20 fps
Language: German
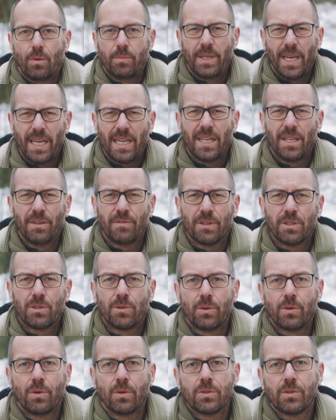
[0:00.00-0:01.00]
Um jegliche
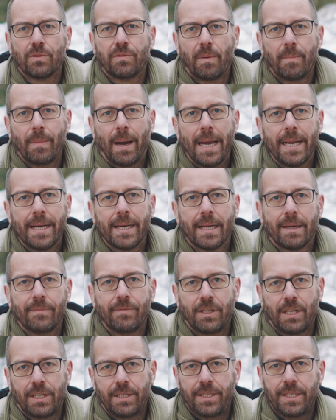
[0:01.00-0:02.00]
Verzögerung zu vermeiden, haben
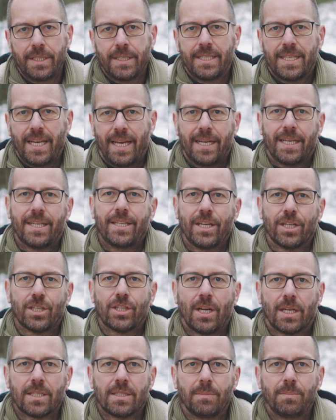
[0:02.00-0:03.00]
wir den Deal
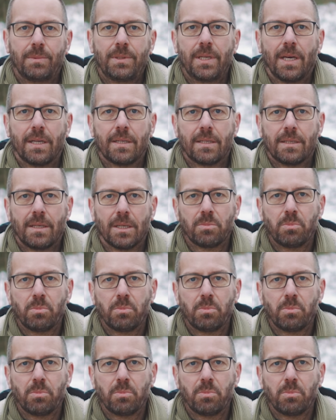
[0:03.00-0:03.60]
zähneknirschend akzeptiert,